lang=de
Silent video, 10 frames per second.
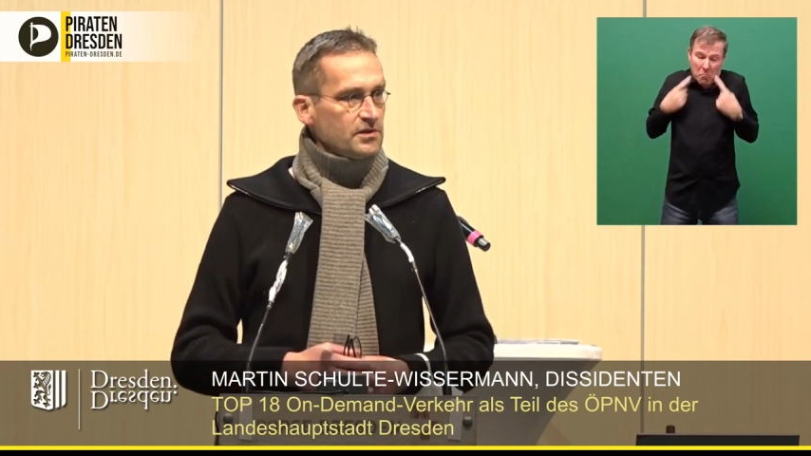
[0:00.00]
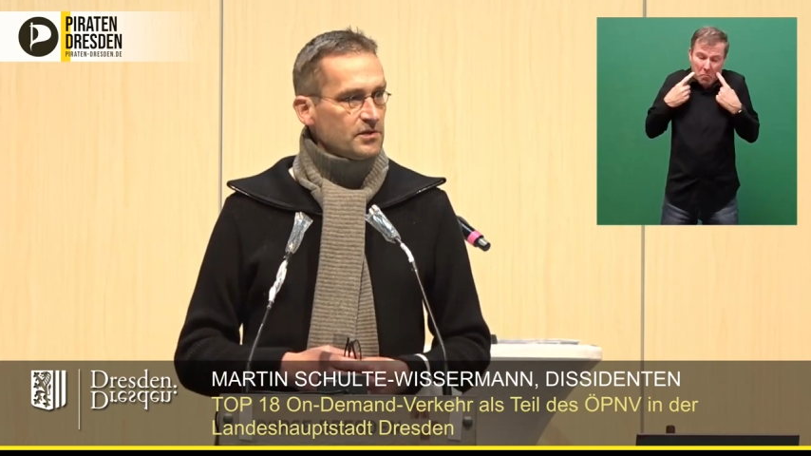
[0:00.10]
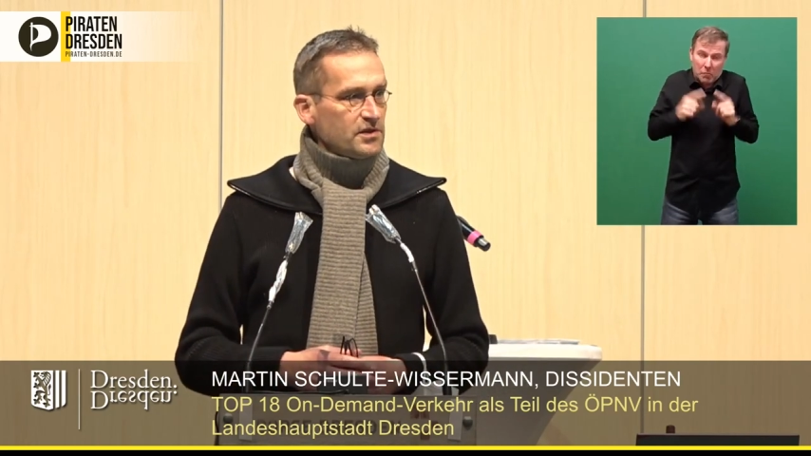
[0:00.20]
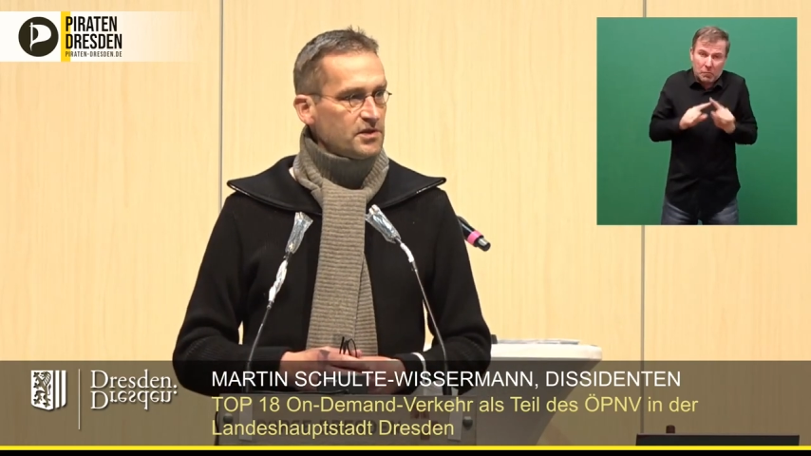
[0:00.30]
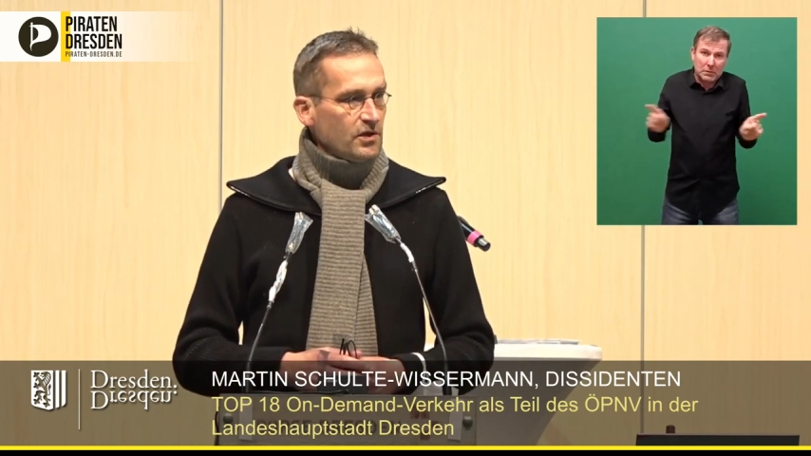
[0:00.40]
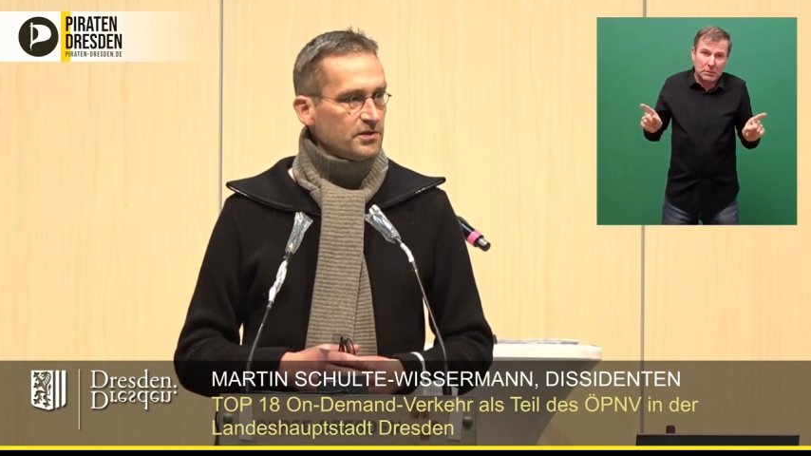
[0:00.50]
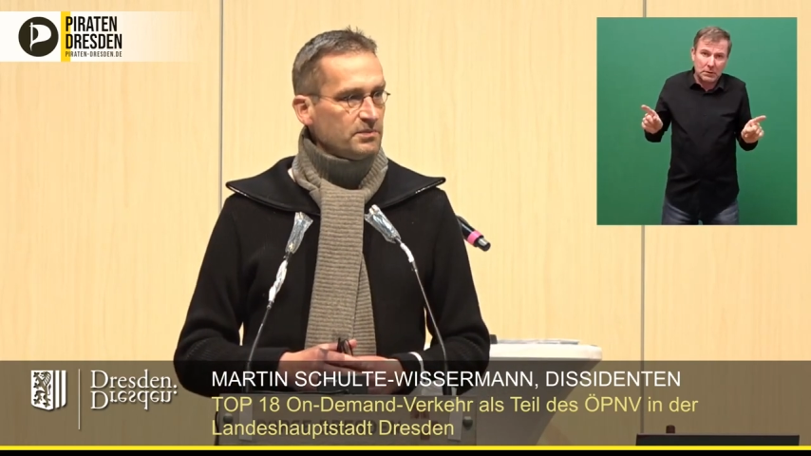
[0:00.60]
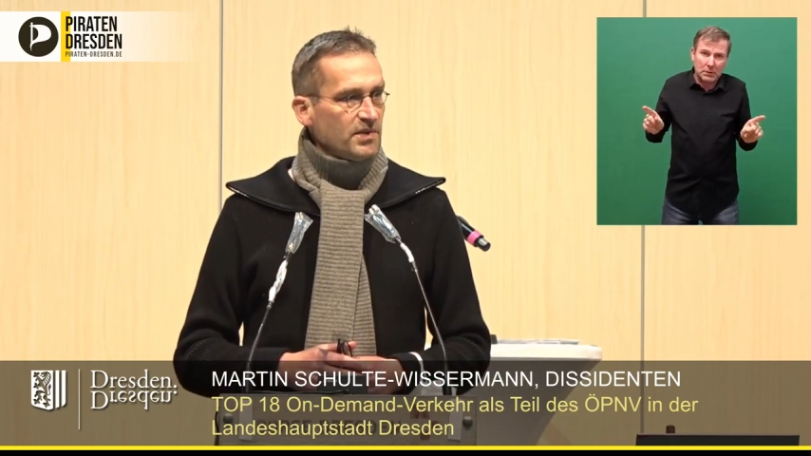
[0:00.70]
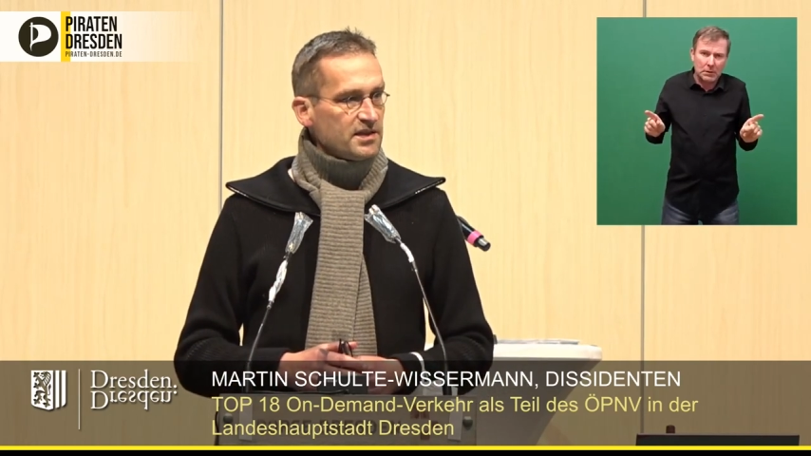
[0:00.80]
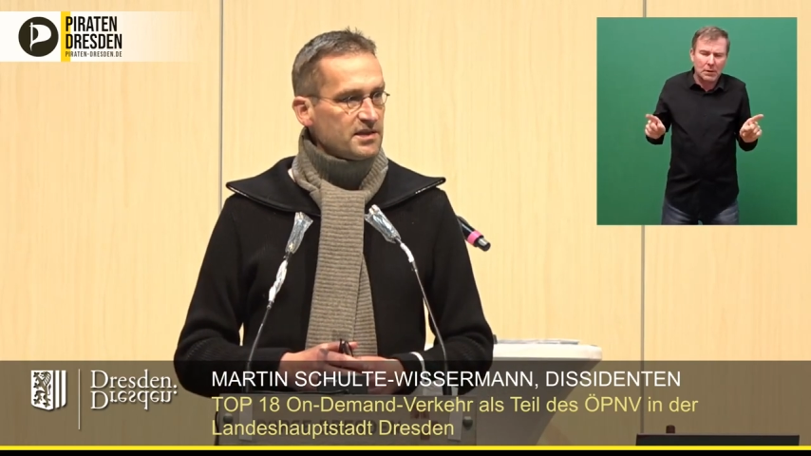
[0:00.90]
äh, solche
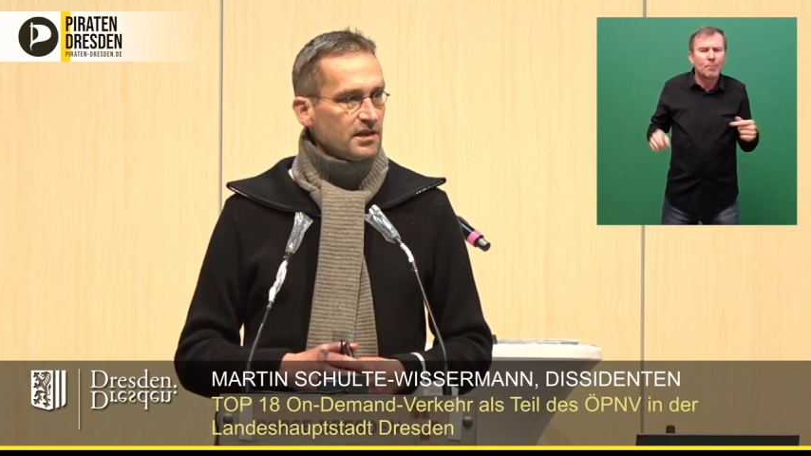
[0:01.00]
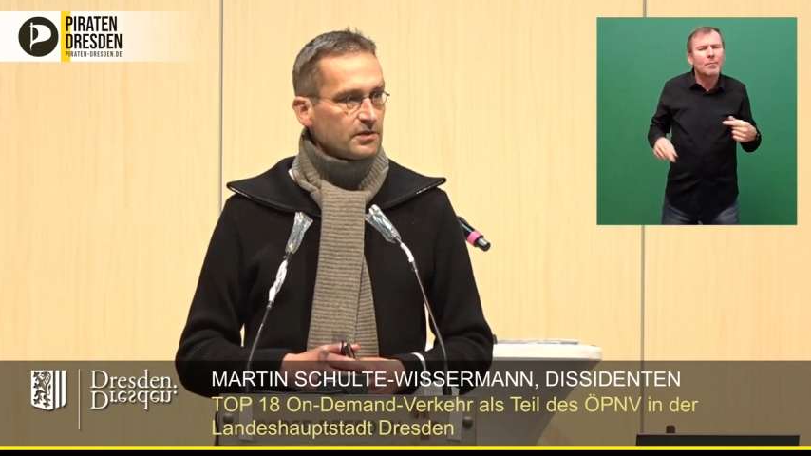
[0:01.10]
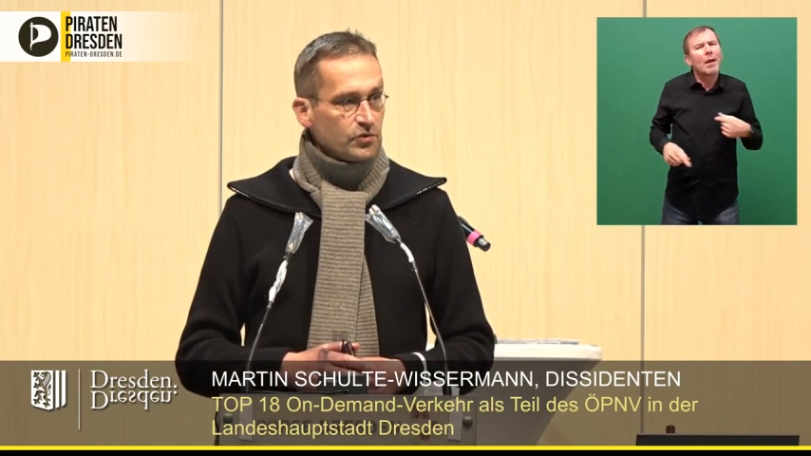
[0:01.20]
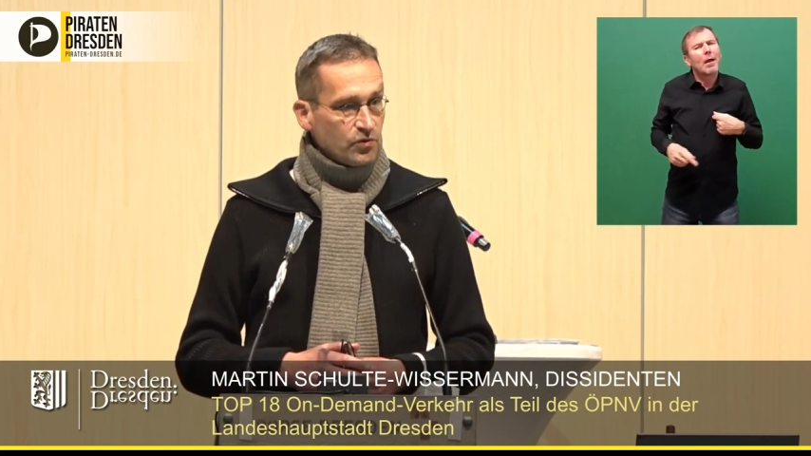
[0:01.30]
On-Demand-Sachen